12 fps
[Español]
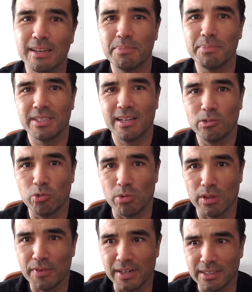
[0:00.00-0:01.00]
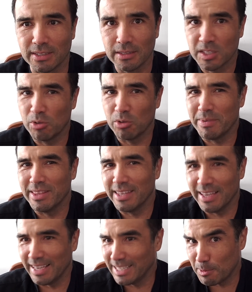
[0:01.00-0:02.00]
que empezara el Tour de France,
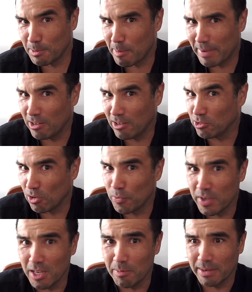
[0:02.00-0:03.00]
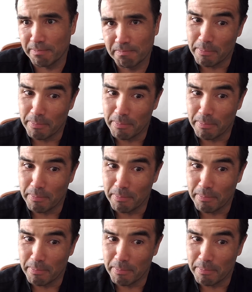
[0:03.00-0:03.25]
seguramente ese papel no te lo firma.